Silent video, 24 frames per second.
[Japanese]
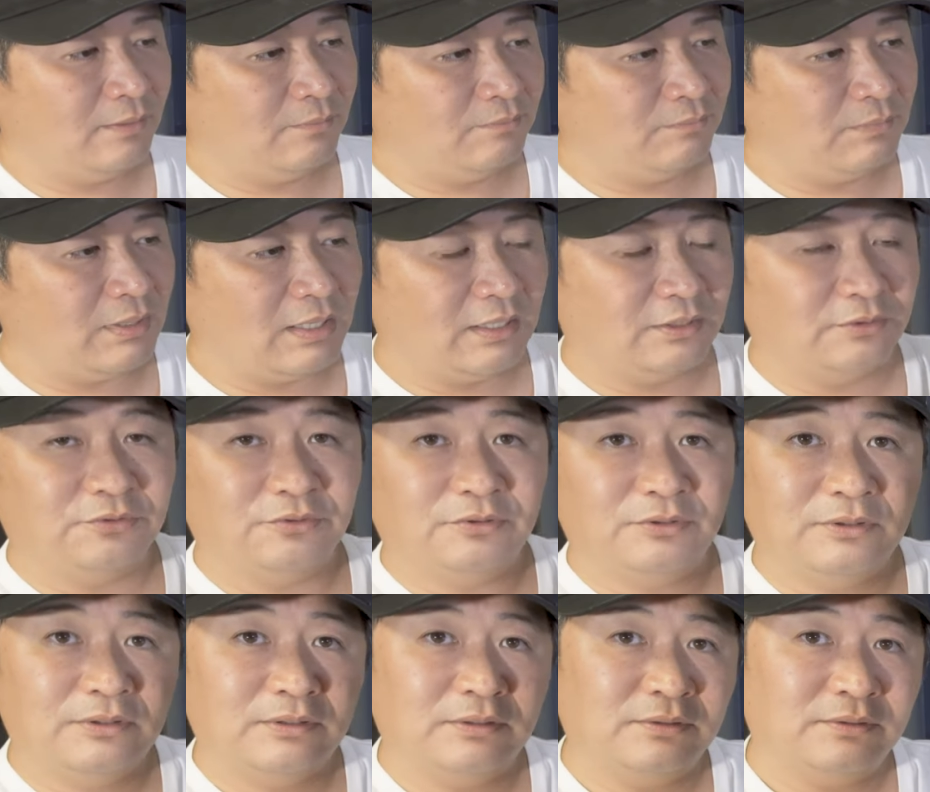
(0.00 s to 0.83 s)
まああ
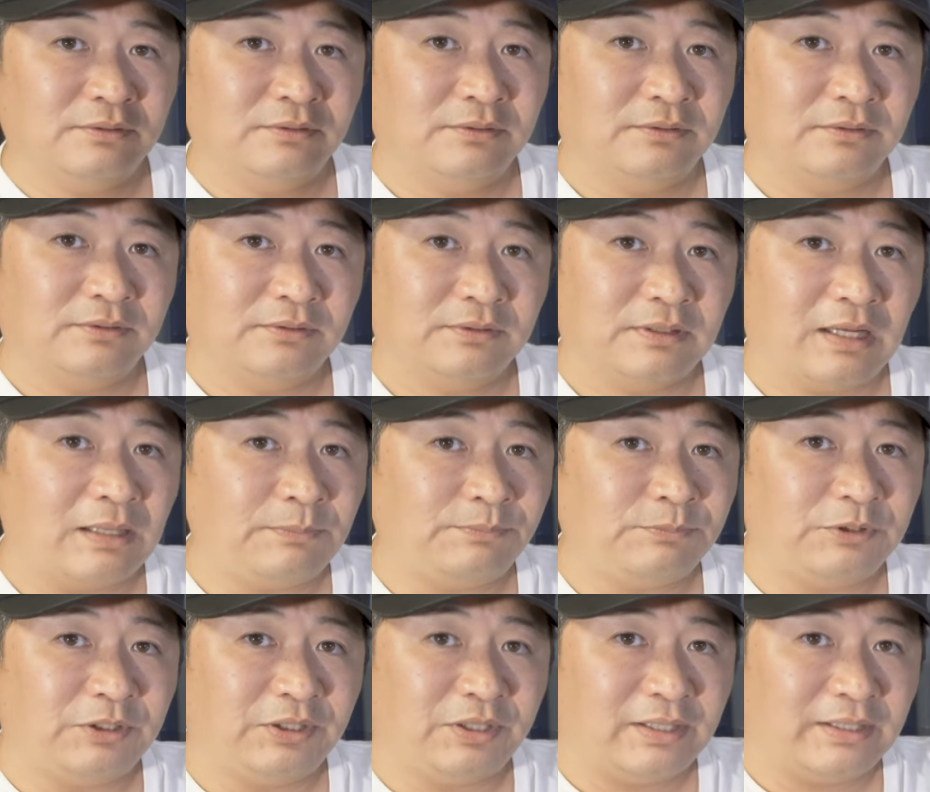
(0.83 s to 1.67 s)
の
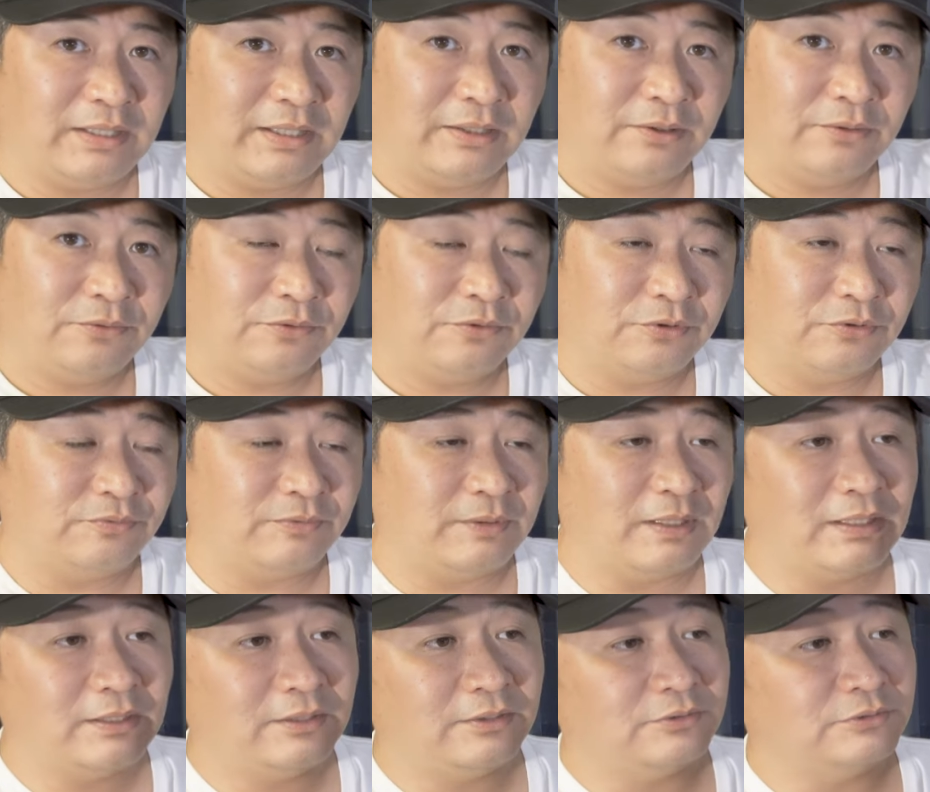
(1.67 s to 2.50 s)
アプリはねこの
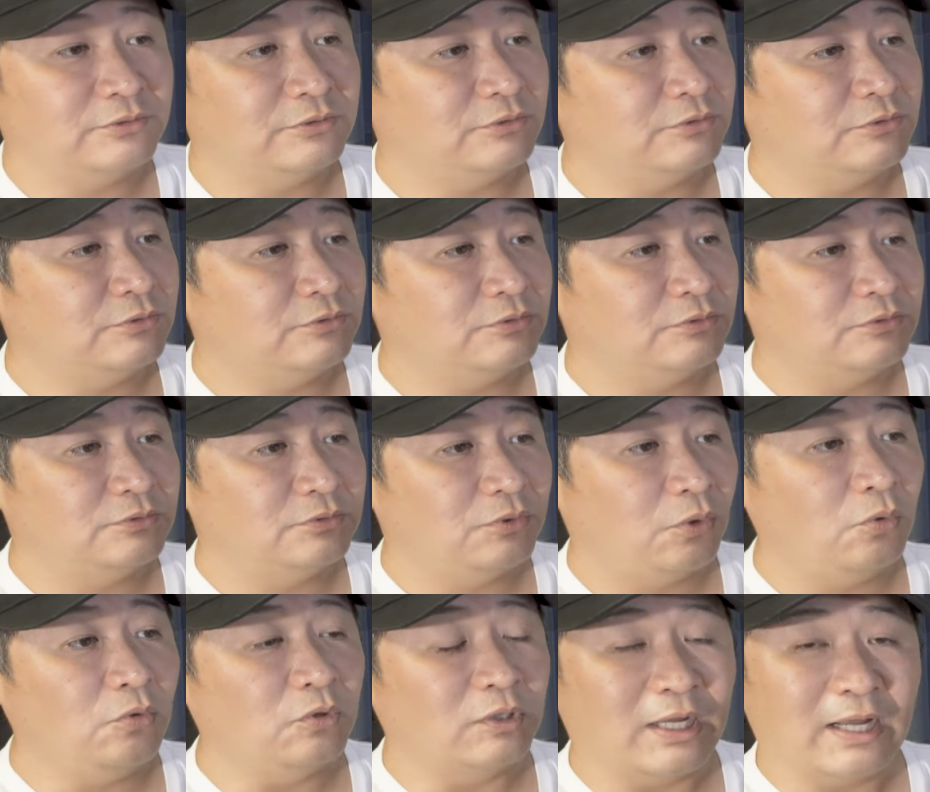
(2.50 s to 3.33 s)

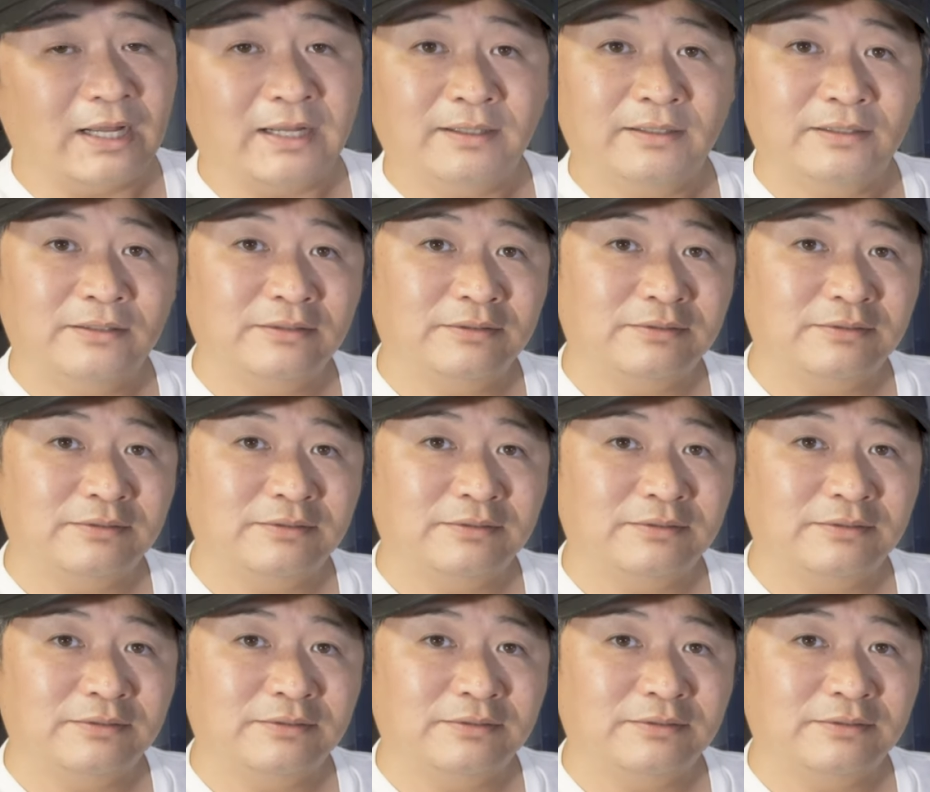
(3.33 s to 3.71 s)
フェイユーオンか